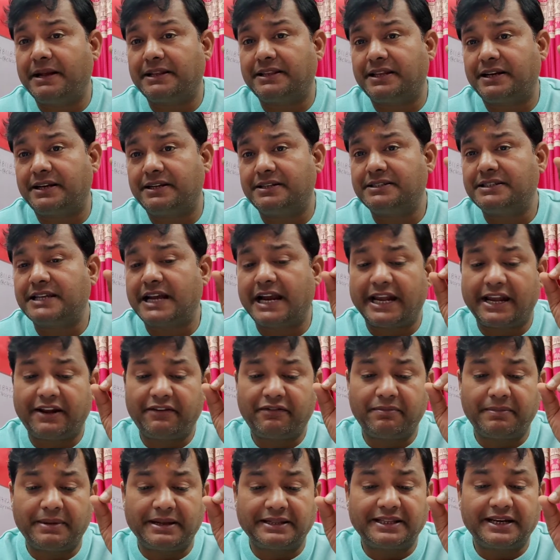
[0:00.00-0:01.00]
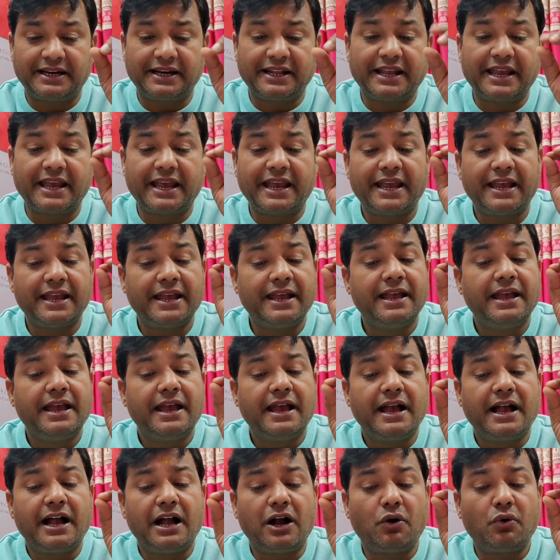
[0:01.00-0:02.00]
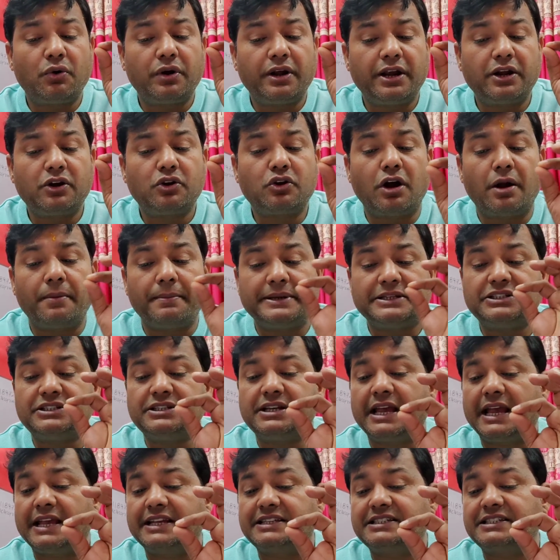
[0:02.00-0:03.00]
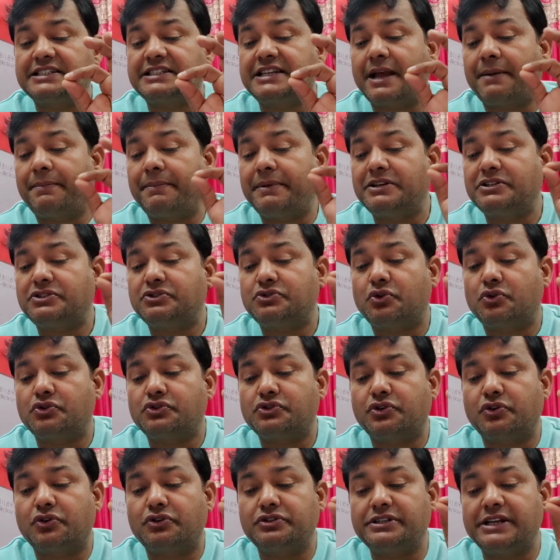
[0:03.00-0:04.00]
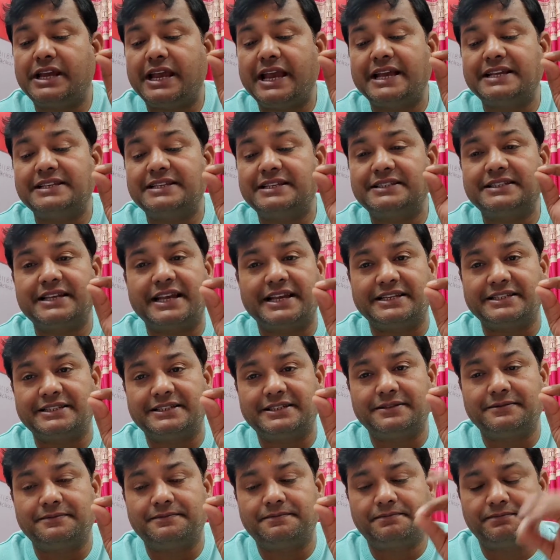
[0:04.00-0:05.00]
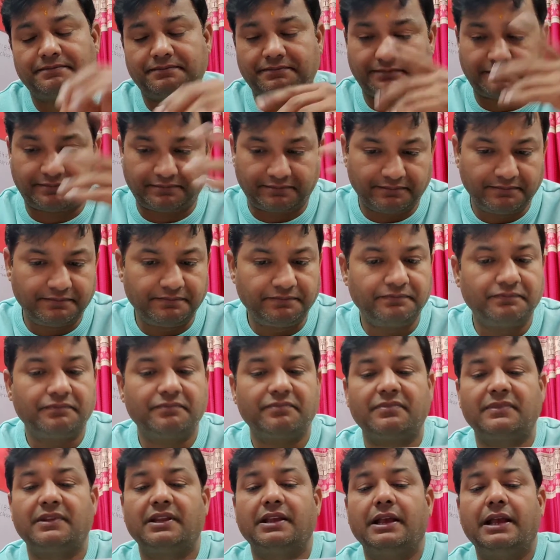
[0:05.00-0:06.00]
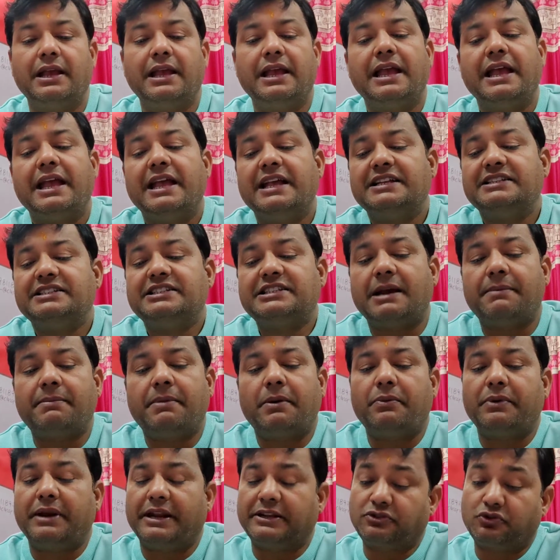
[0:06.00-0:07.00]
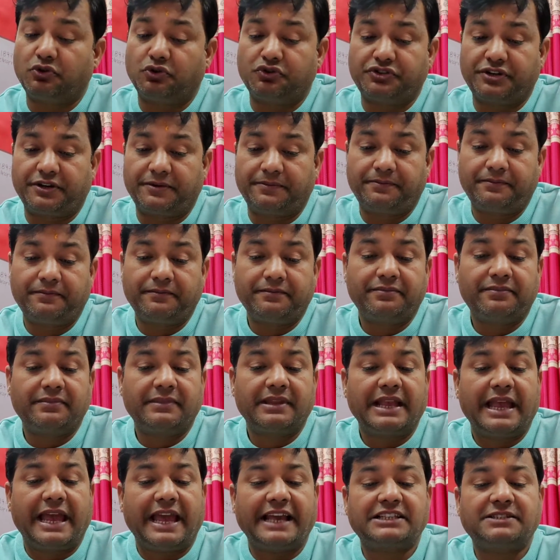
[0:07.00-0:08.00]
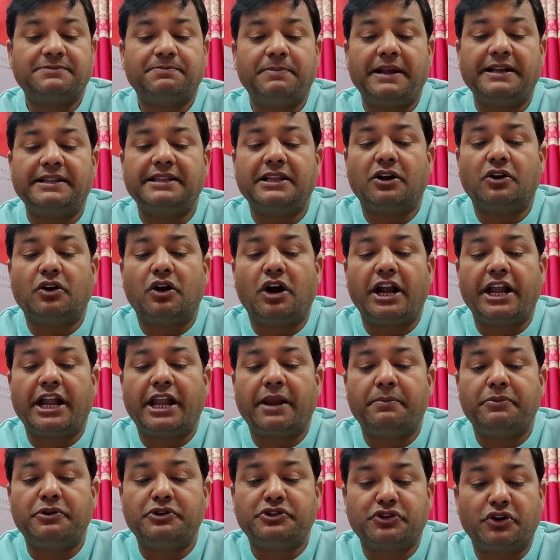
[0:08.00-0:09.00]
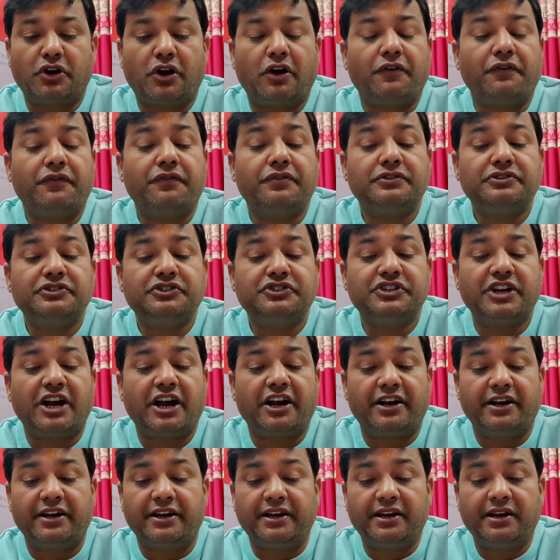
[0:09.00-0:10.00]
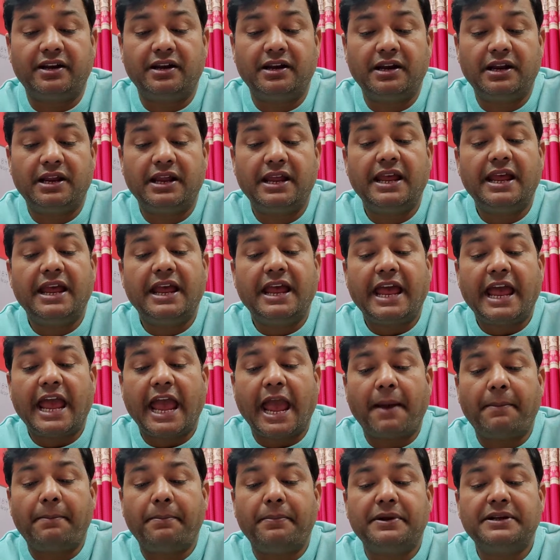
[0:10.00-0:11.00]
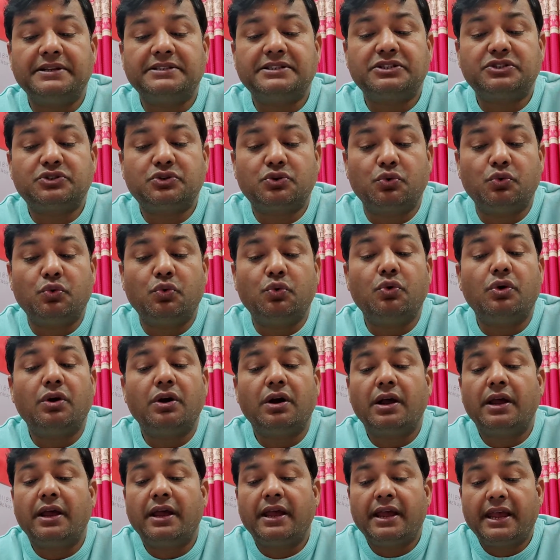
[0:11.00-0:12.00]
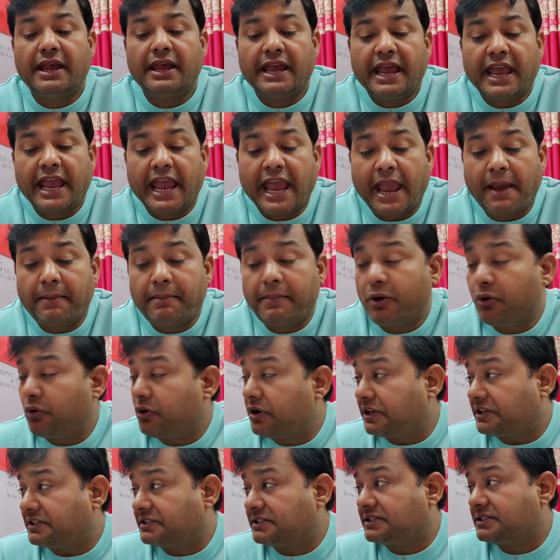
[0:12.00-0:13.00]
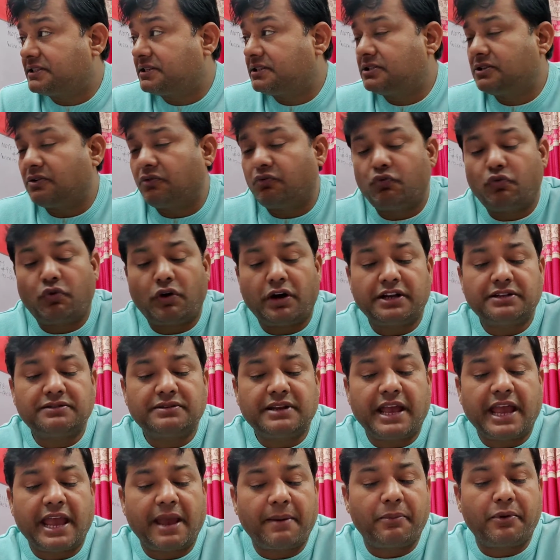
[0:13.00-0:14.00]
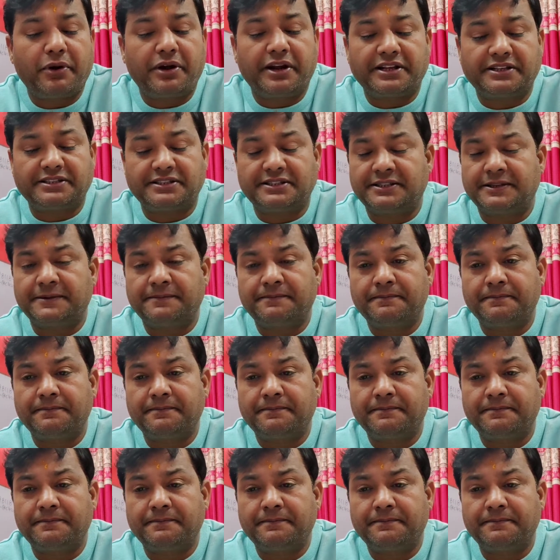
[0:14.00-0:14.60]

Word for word: मेथड साइंटिफिक मेथड क्या है हाउ डिड कॉमेट एस्टेब्लिश सोशलॉजी एज अ साइंस जंप अप नेक्स्ट क्वेश्चन एक्सप्लेन द कॉन्ट्रीब्यूशन ऑफ जागन Hamas to हेमरेटिक्स सो व्हाट इज हेमरेटिक्स